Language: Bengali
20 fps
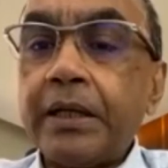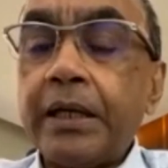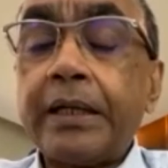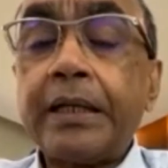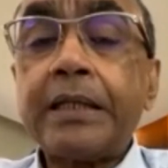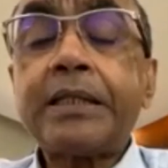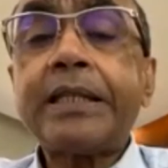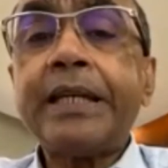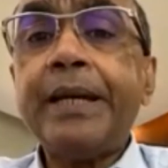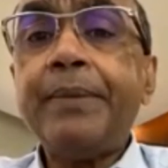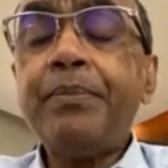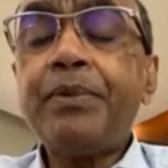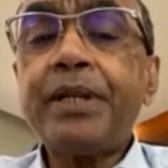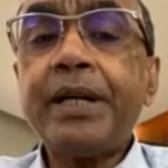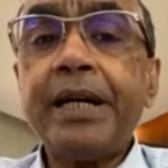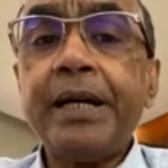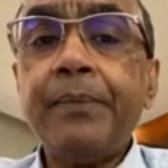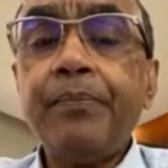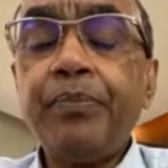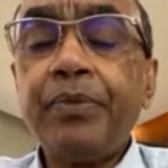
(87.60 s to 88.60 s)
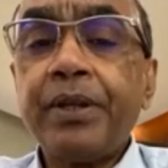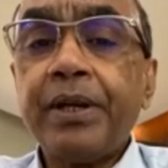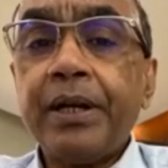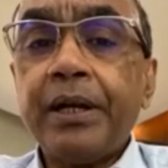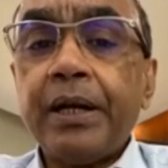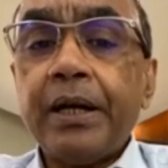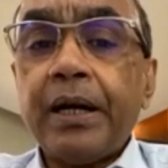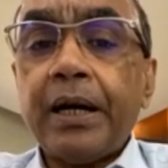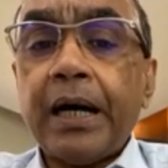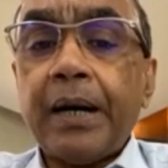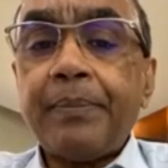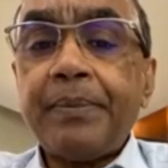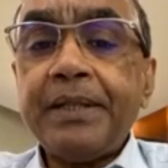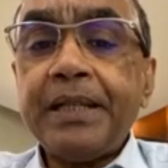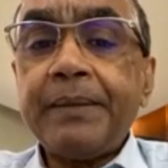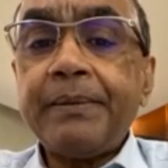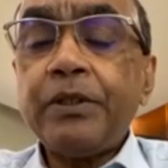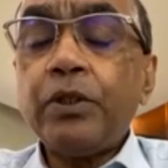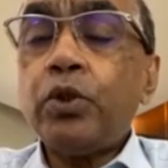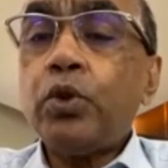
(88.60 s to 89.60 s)
অ্যাট দ্য সেম টাইম আপনি
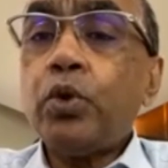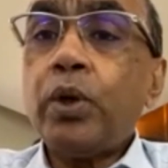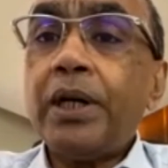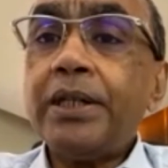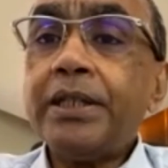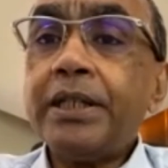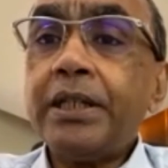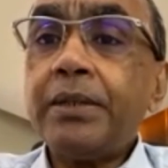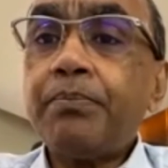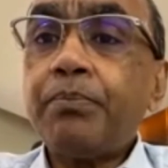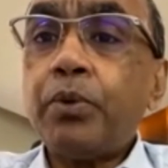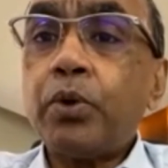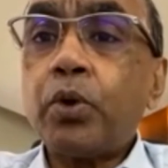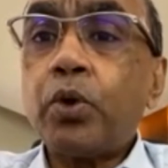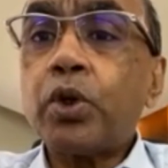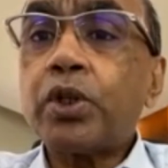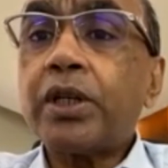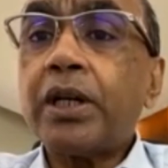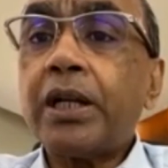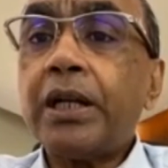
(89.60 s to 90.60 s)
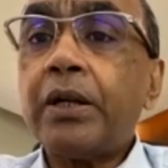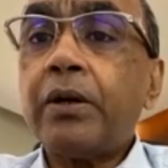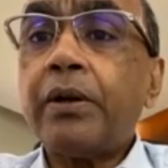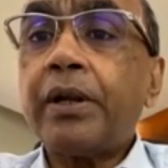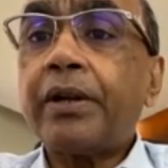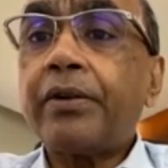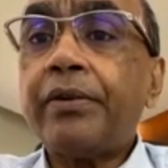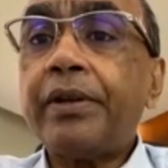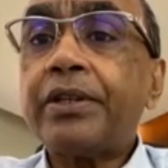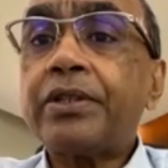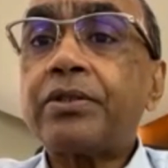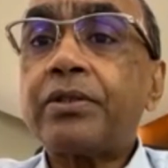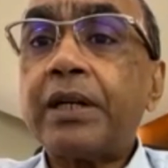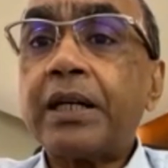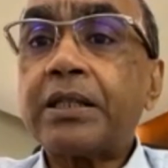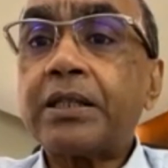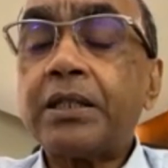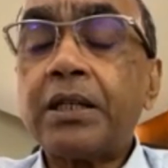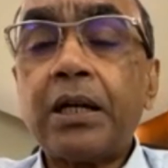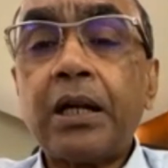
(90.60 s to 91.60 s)
দেখবেন যে দু সালের অনেক
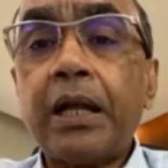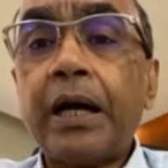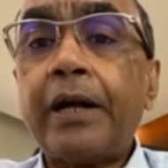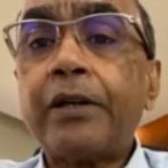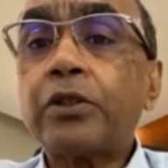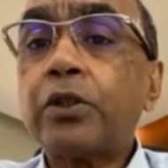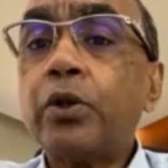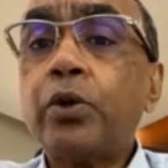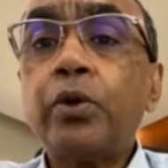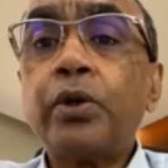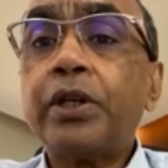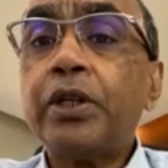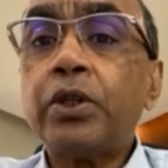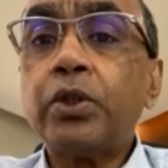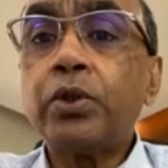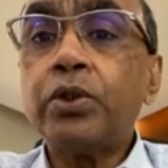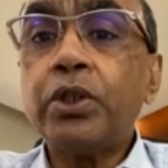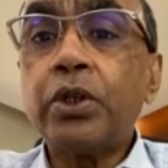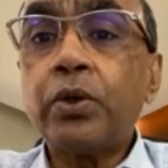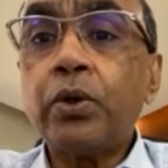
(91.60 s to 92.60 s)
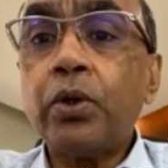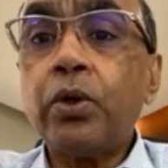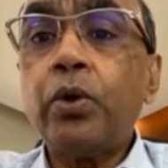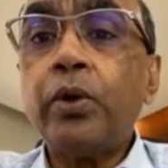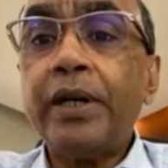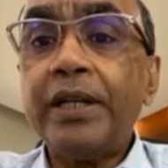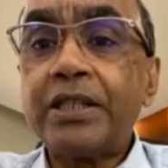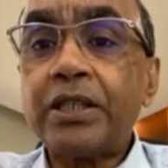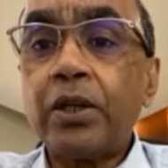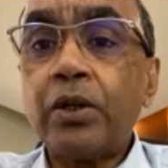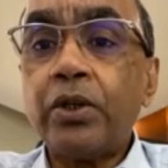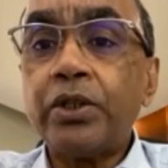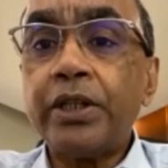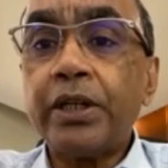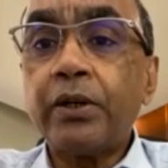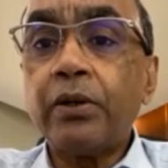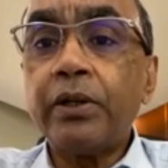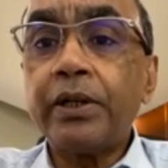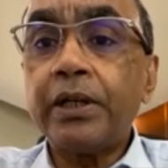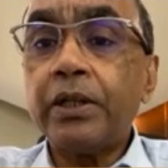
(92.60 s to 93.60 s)
রিস্ট্রাকচার লার্জ লোনও কিন্তু যেগুলো হয়েছিল
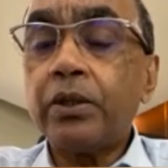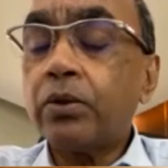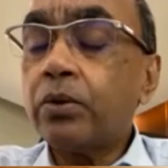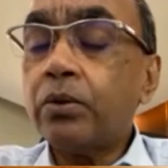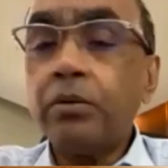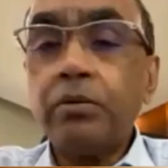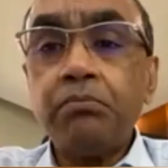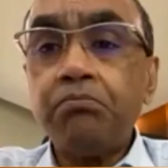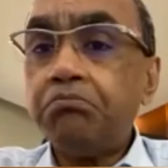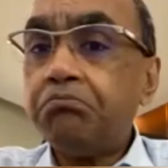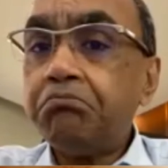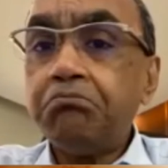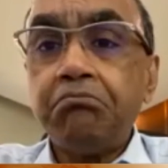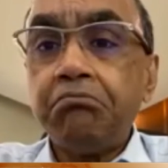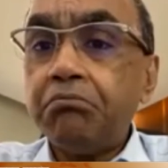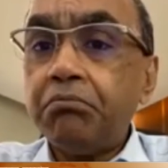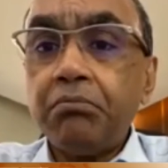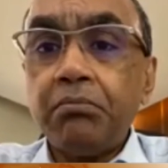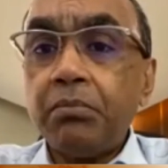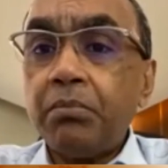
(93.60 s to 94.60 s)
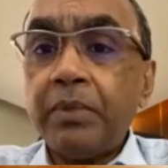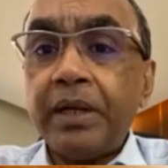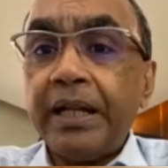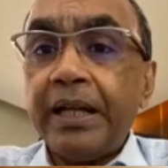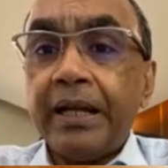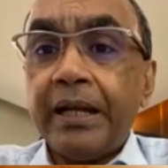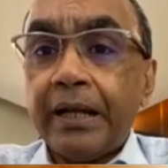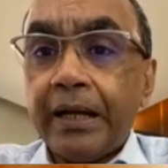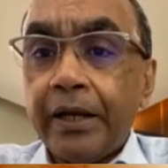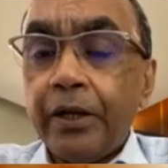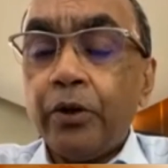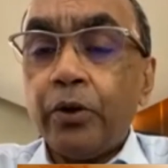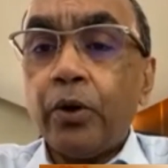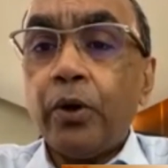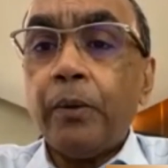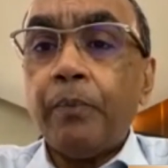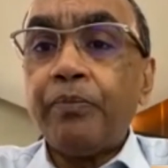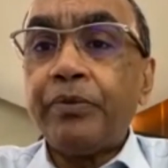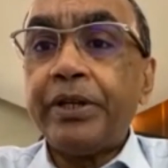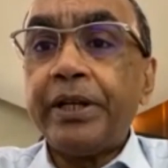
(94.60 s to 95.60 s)
সেগুলি কিন্তু মানে ইউনো
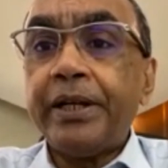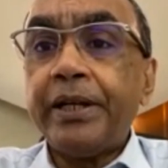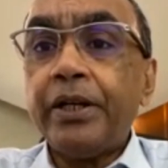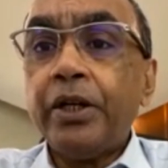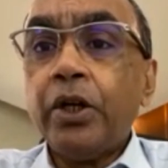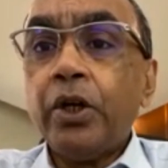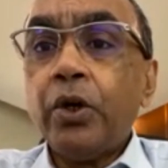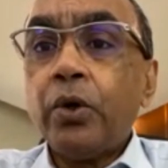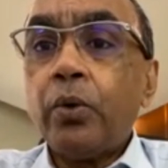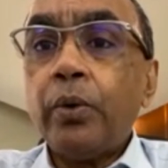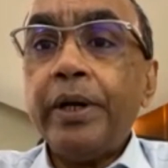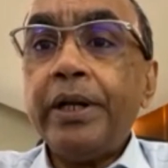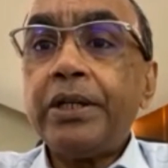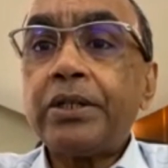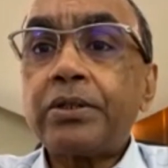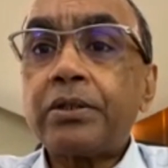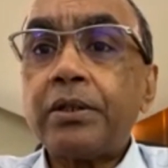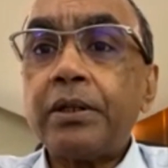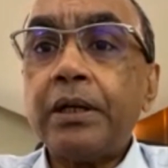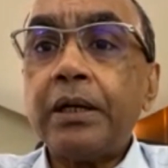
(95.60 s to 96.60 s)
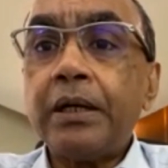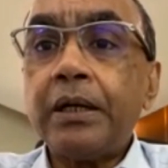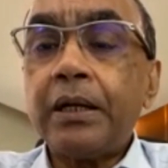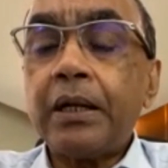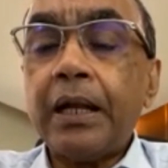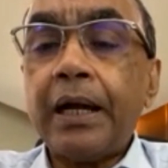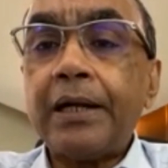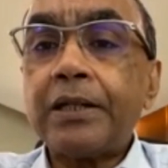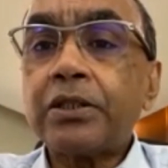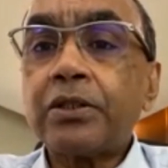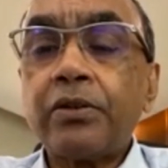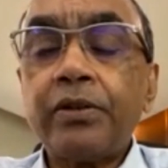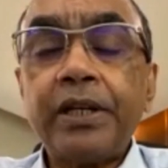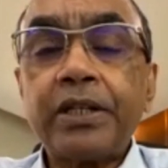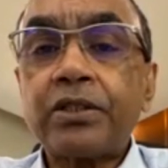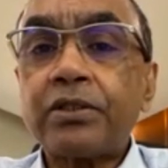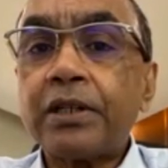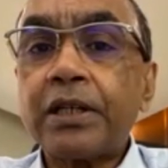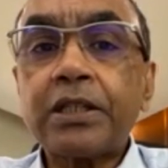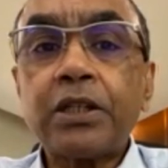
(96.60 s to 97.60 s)
যে ওই লার্জ
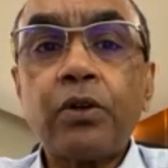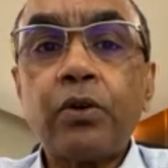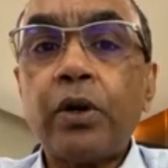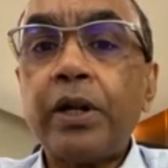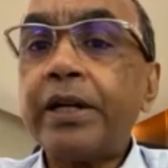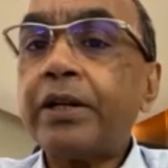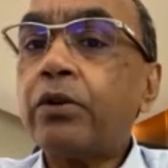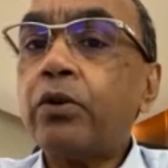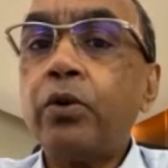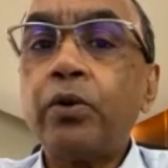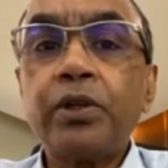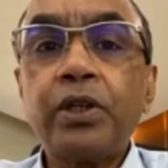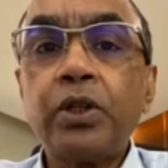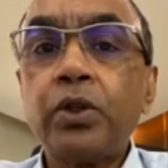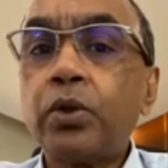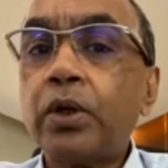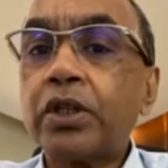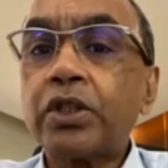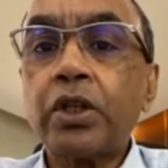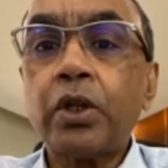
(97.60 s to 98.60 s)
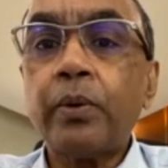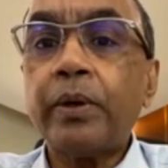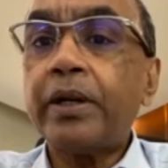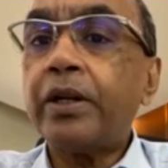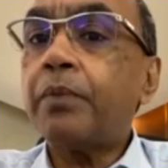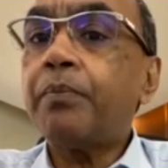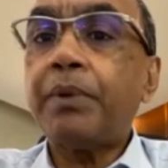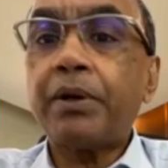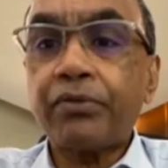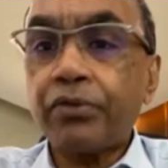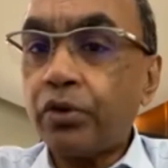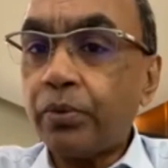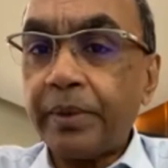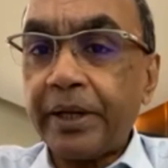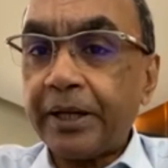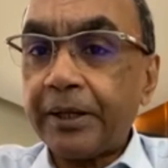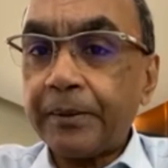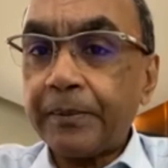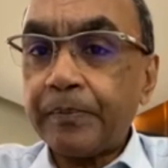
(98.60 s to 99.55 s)
রিস্ট্রাকচার অনেক লোন কিন্তু আসলে নট পারফর্মিং